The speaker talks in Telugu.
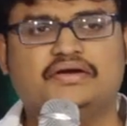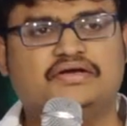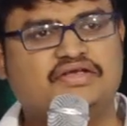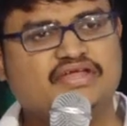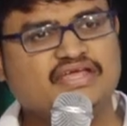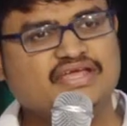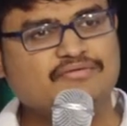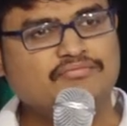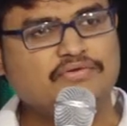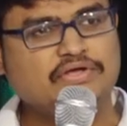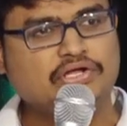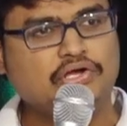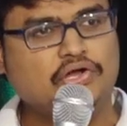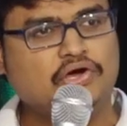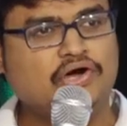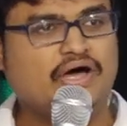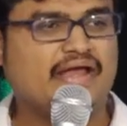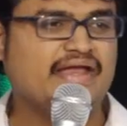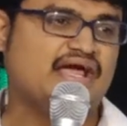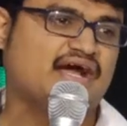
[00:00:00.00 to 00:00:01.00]
టీవీలో
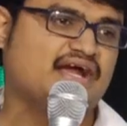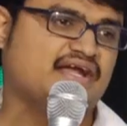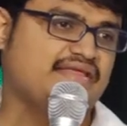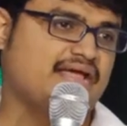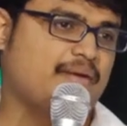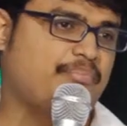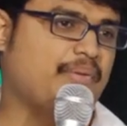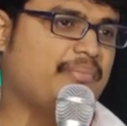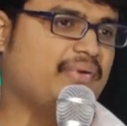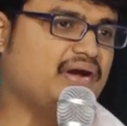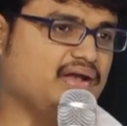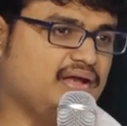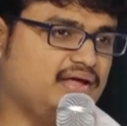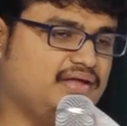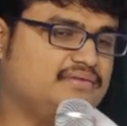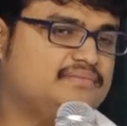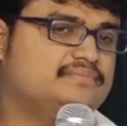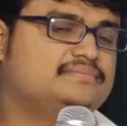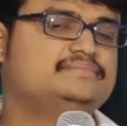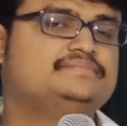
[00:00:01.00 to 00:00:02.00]
అని అక్కడ
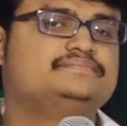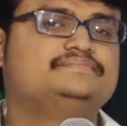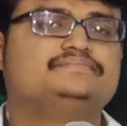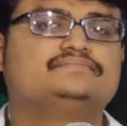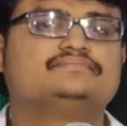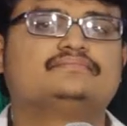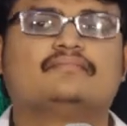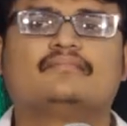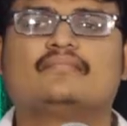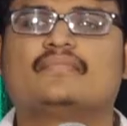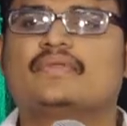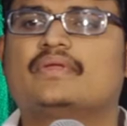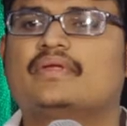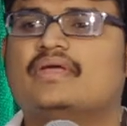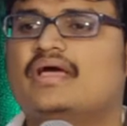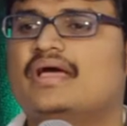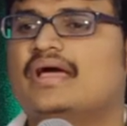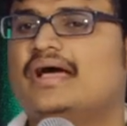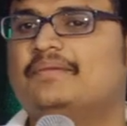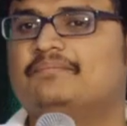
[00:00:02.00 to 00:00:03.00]
చెప్పబడలేదు
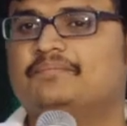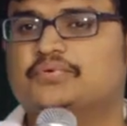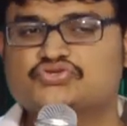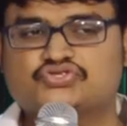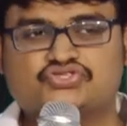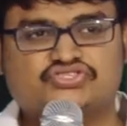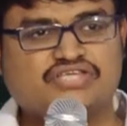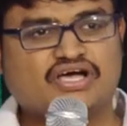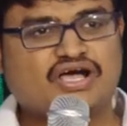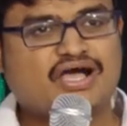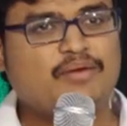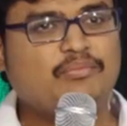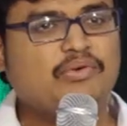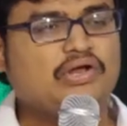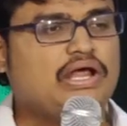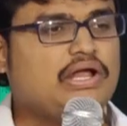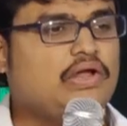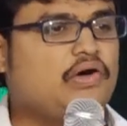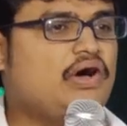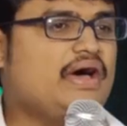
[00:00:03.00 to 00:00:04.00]

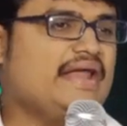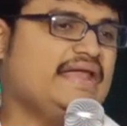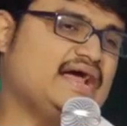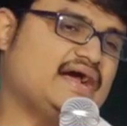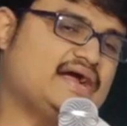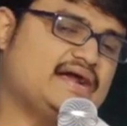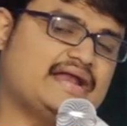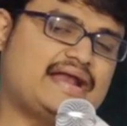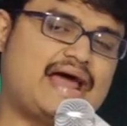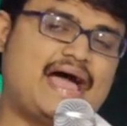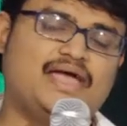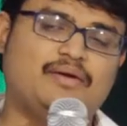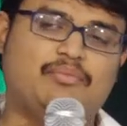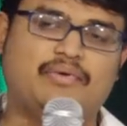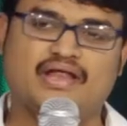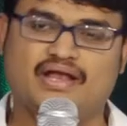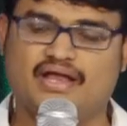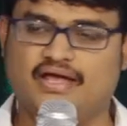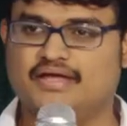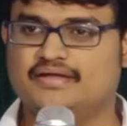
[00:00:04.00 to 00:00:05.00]
పుస్తకములలో అని అక్కడ
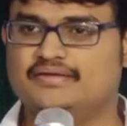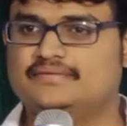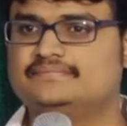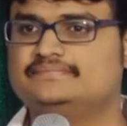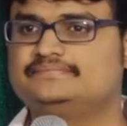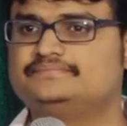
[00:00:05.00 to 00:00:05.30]
రాయబడలేదు